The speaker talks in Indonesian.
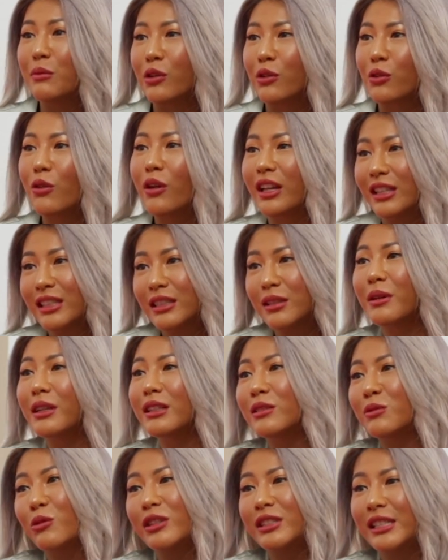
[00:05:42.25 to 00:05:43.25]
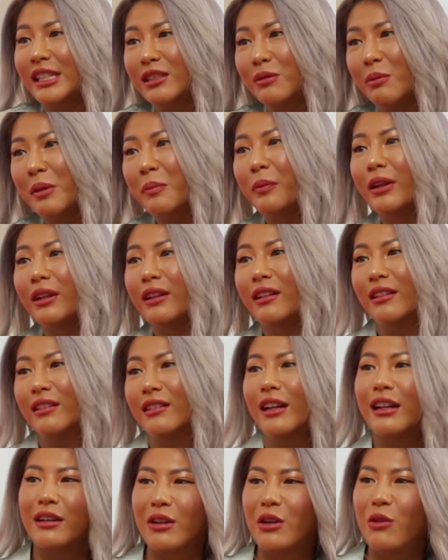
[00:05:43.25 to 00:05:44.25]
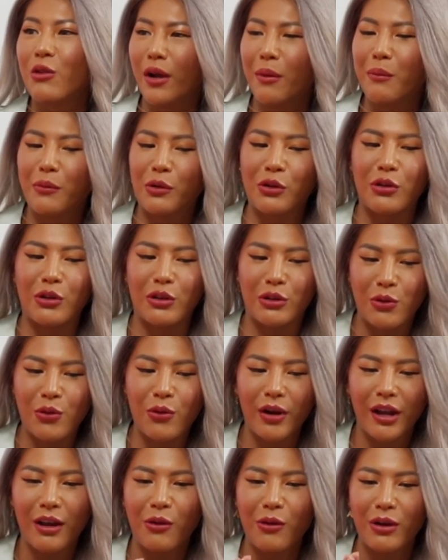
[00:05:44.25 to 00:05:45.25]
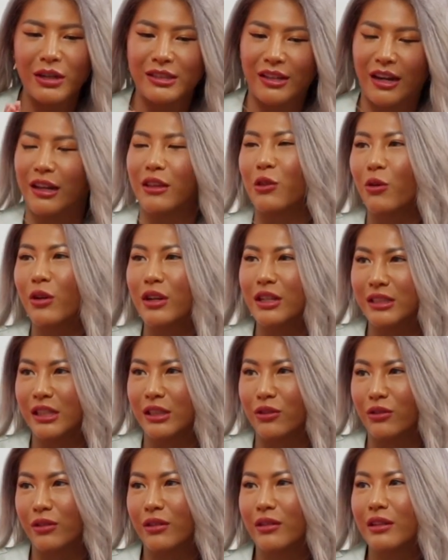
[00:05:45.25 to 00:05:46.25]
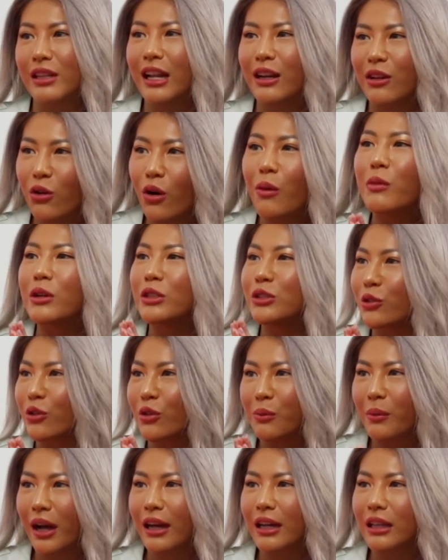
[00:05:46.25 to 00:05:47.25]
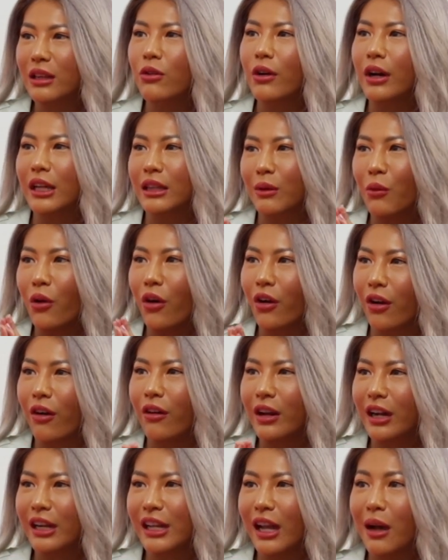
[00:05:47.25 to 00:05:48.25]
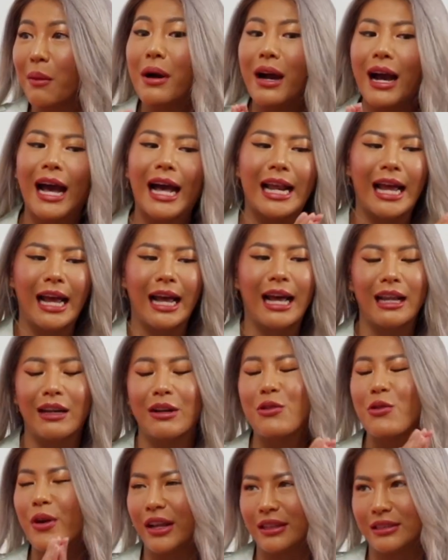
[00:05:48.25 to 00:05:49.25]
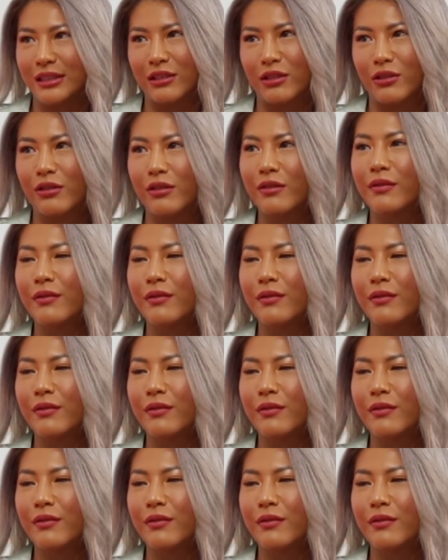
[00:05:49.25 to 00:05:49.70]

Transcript: menurut gue kita sebenarnya semua sales people dan mm-hmm. gue menurut gue gue strength gue di situ dan gue bersyukur banget gue ketemu orang-orang yang mengarahkan gue ke situ.